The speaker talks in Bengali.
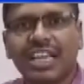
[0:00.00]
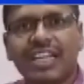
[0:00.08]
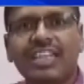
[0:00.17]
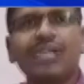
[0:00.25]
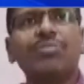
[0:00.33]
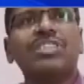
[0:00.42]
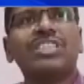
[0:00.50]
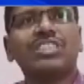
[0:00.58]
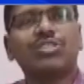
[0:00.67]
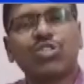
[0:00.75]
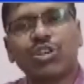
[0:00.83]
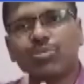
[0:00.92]
এইটা
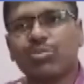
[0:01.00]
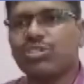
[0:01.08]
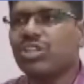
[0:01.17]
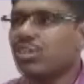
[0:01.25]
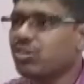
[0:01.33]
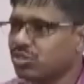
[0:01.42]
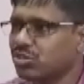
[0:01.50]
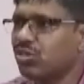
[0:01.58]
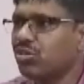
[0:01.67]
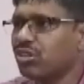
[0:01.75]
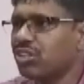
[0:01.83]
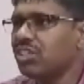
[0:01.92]
বিশেষ করে বোঝানোর
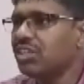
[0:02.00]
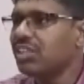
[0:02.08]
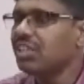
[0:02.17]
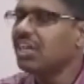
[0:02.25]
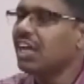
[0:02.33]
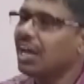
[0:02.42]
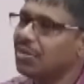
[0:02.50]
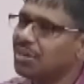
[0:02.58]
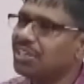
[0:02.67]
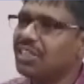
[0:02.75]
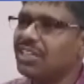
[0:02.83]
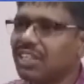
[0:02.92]
জন্যই
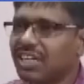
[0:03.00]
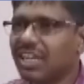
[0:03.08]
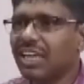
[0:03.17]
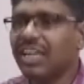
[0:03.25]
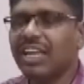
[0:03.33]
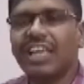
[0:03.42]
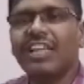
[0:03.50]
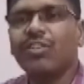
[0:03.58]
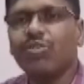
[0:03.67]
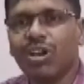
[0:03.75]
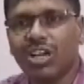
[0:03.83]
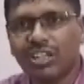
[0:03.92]
আমরা তাদেরকে
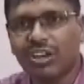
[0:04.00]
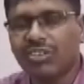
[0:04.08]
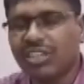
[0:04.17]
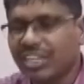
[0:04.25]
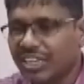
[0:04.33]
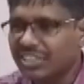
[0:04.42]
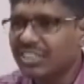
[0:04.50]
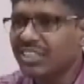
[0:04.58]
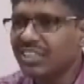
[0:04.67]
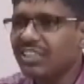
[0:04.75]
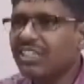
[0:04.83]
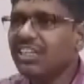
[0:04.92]
এই লোক আদালতে
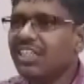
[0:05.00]
এনেছি